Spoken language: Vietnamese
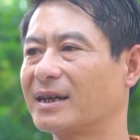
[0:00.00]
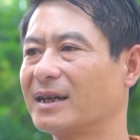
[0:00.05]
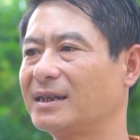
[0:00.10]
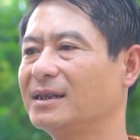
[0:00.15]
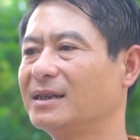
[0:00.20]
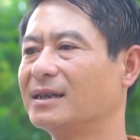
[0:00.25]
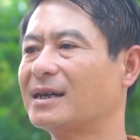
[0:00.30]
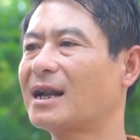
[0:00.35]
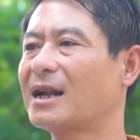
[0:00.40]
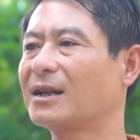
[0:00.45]
Cái
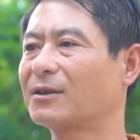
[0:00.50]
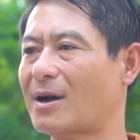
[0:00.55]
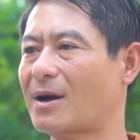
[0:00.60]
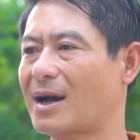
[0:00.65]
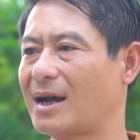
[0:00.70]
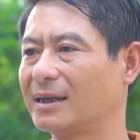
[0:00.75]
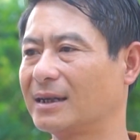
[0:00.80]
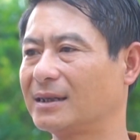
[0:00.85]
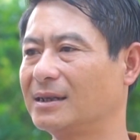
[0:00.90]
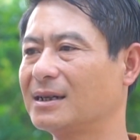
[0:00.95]
sự lan
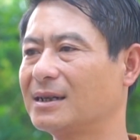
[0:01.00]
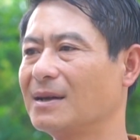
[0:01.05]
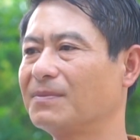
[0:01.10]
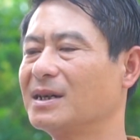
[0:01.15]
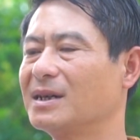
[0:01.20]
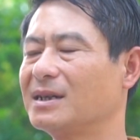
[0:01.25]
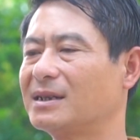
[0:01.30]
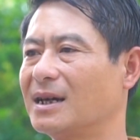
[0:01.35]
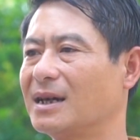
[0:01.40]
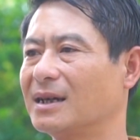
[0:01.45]
tỏa từ cấp
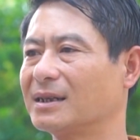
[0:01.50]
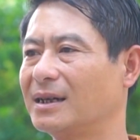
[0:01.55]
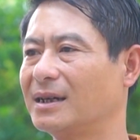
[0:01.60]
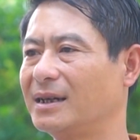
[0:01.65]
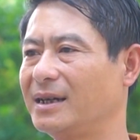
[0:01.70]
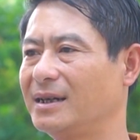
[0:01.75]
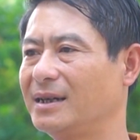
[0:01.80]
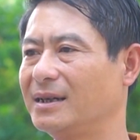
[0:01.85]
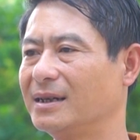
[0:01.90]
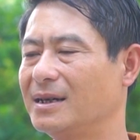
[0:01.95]
cơ sở trở
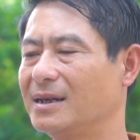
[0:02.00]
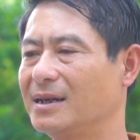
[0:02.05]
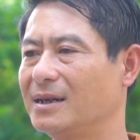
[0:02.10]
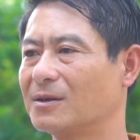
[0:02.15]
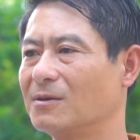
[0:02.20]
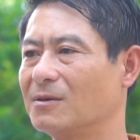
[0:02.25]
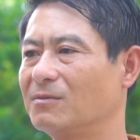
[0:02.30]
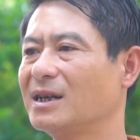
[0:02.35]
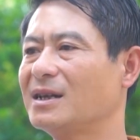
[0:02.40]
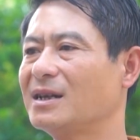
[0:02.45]
lên
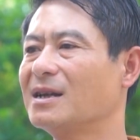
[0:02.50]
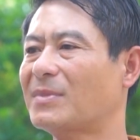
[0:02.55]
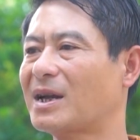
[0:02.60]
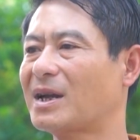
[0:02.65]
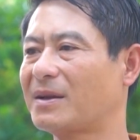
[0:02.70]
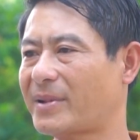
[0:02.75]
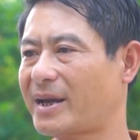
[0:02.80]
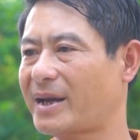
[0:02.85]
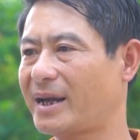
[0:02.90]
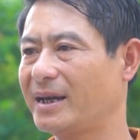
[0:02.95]
cũng rất là
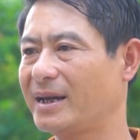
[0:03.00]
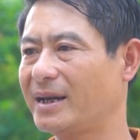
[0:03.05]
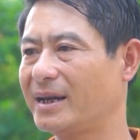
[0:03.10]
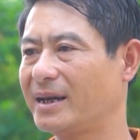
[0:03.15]
mạnh mẽ.